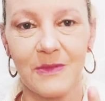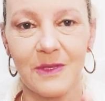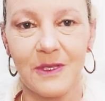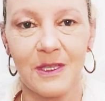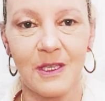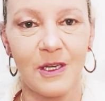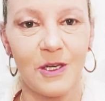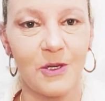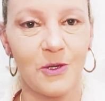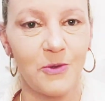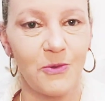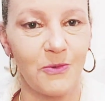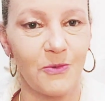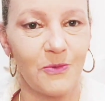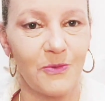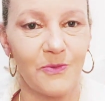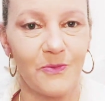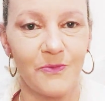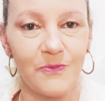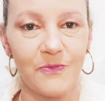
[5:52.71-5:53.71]
não.
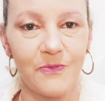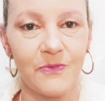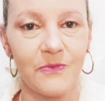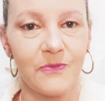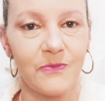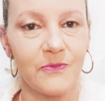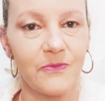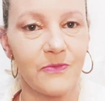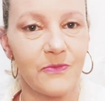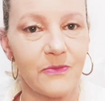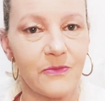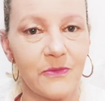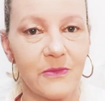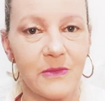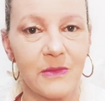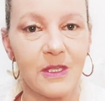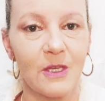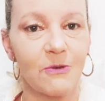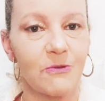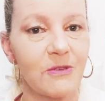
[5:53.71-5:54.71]

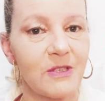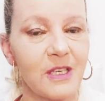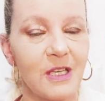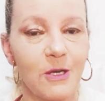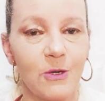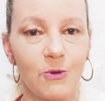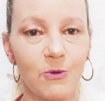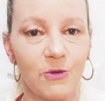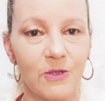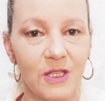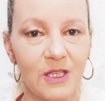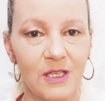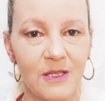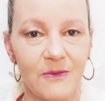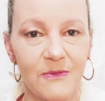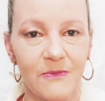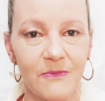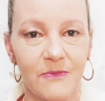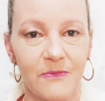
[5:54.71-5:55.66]
Não se iluda.